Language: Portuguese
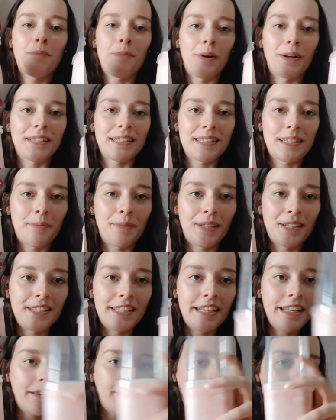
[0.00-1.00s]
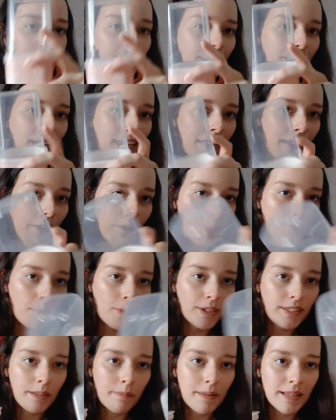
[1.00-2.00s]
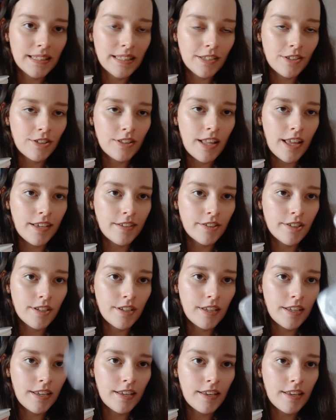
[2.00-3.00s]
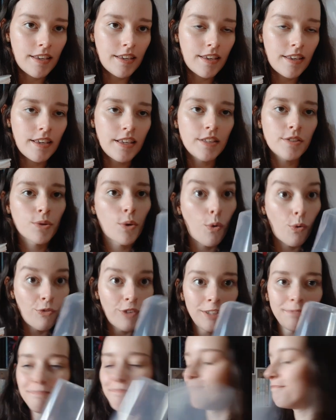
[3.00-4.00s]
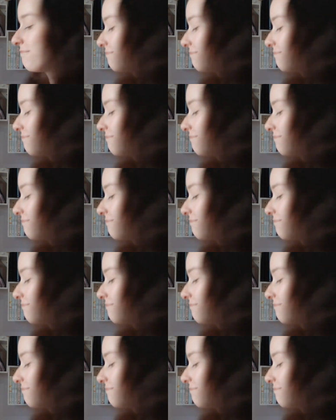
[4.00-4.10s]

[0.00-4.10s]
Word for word: porta-sabonete líquido e o porta-pasta de dente e escova